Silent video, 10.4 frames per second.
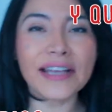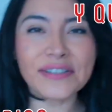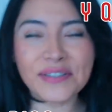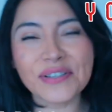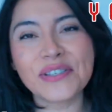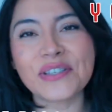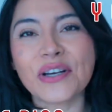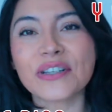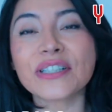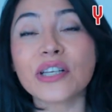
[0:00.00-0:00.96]
estos
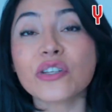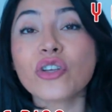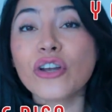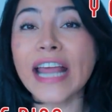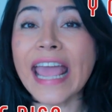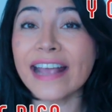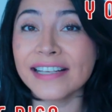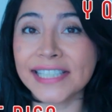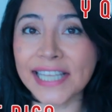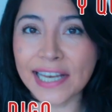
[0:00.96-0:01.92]
chunks son
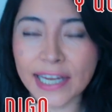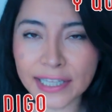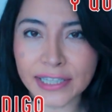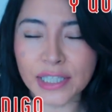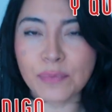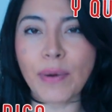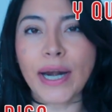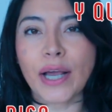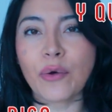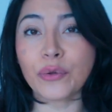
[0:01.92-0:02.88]
excelentes
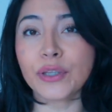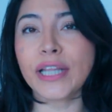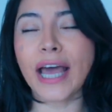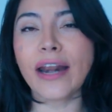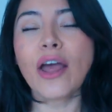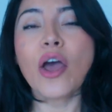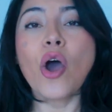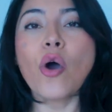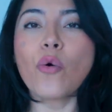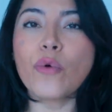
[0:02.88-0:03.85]
para contar
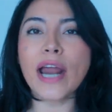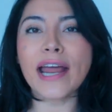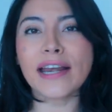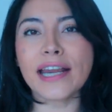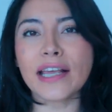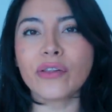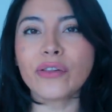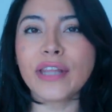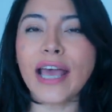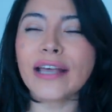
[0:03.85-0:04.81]
una
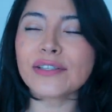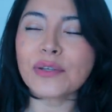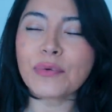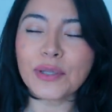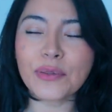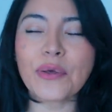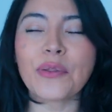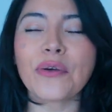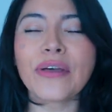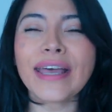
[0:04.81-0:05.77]
anécdota, sobre
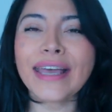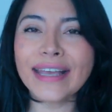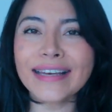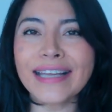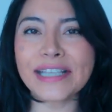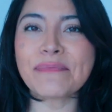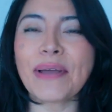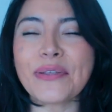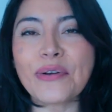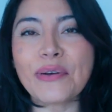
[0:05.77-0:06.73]
todo en
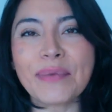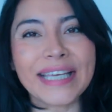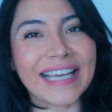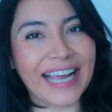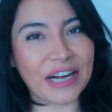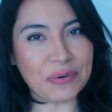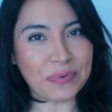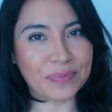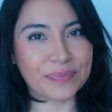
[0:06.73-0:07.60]
español mexicano.